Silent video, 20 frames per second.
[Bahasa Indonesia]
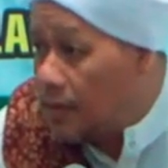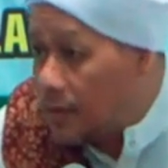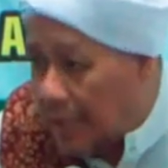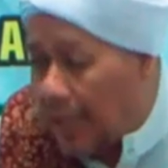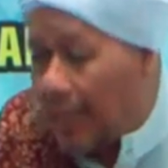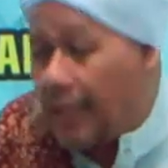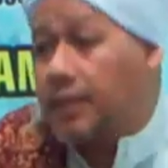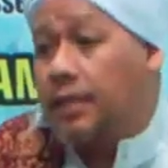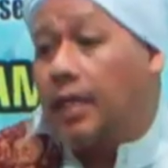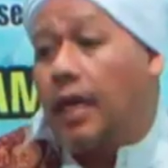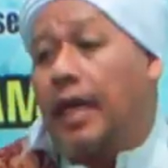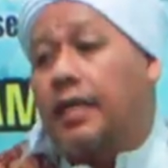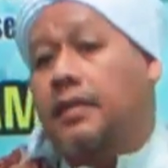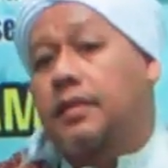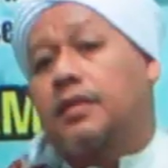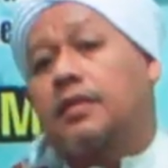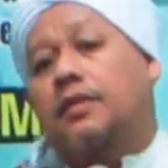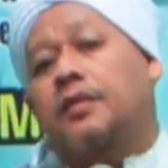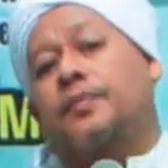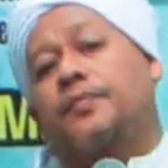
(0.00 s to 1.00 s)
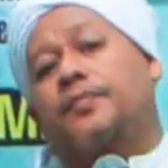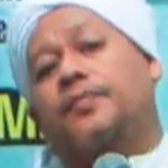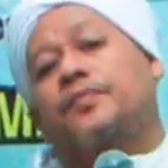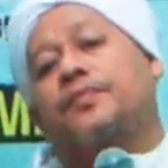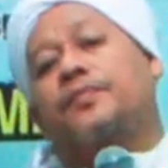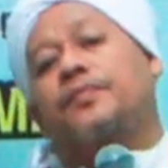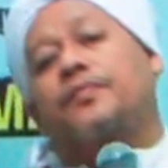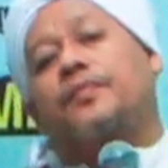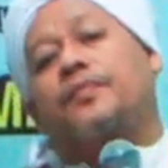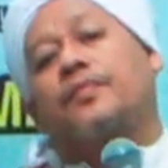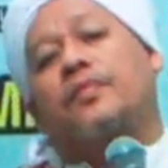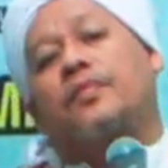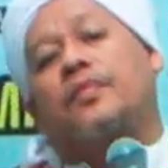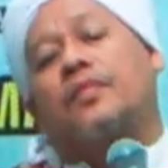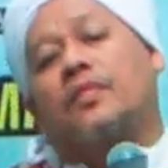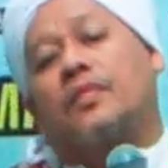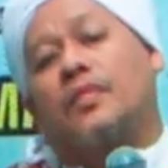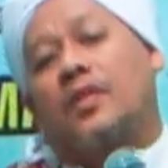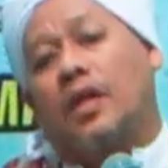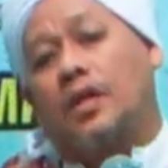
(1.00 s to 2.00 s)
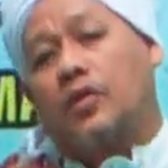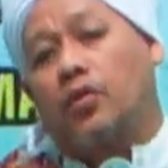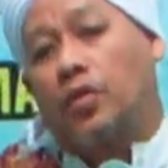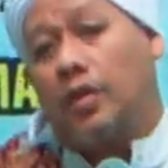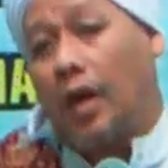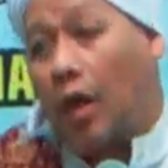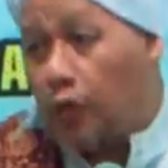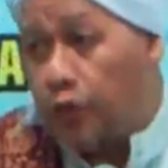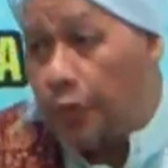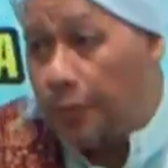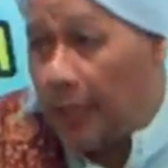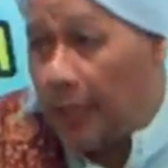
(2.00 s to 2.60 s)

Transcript: sangat jelas itu